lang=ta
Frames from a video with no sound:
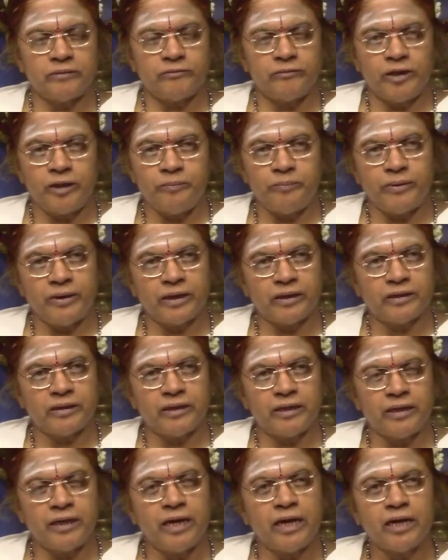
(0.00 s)
வெளிப்பாடு
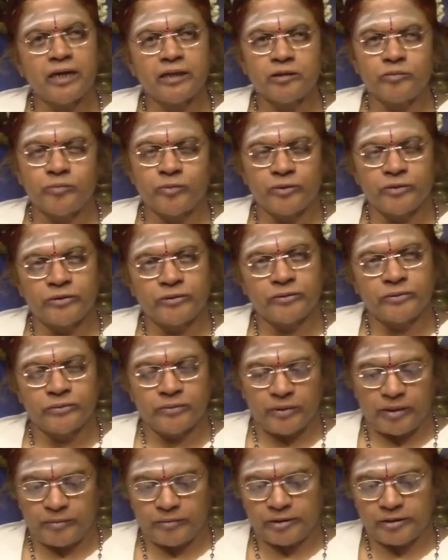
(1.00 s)
இல்லாது போயிடும்
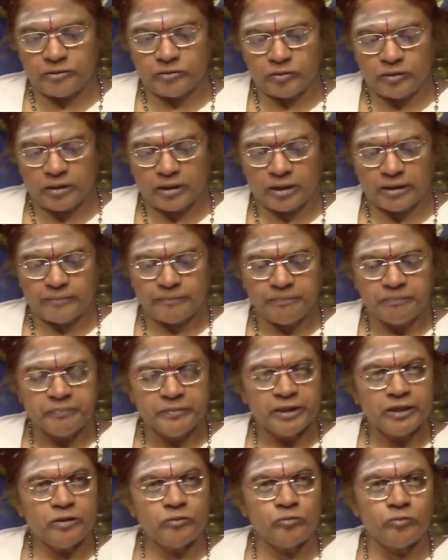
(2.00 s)
அப்படின்னு சொல்கிறார்
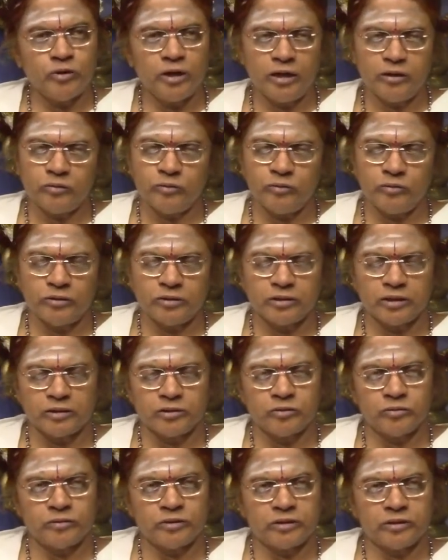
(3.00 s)
இது உடல்கூறு
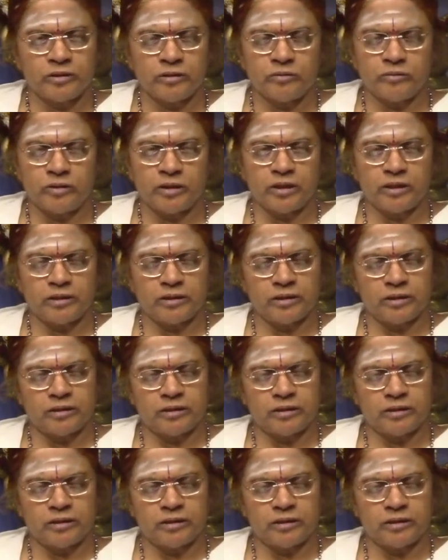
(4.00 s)
தத்துவத்தினுடைய